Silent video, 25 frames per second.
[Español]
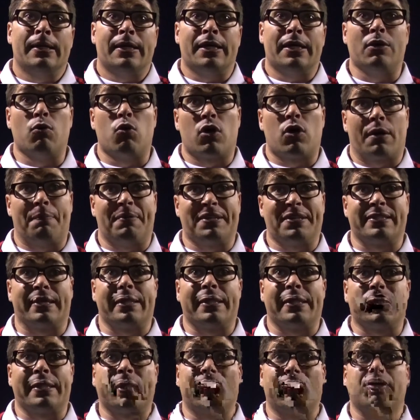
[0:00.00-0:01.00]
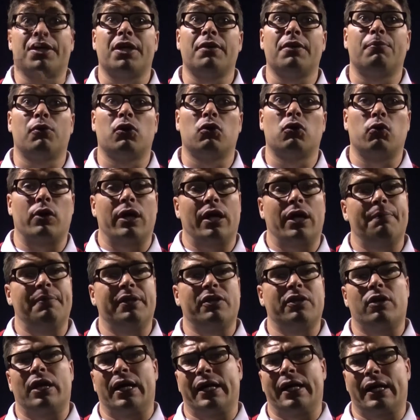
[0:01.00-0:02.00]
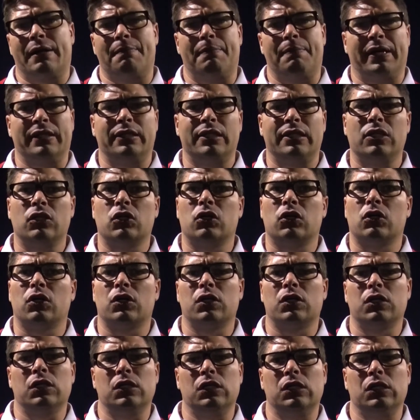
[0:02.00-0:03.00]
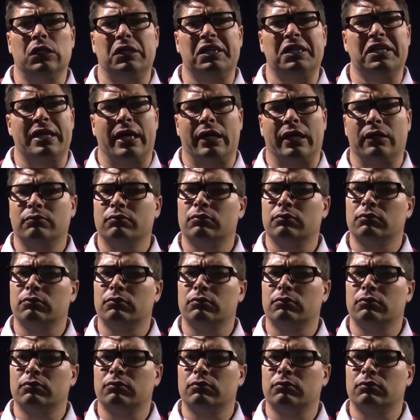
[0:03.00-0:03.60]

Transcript: Y bueno, a pesar de eso, el equipo nunca le perdió la cara al partido y, nada,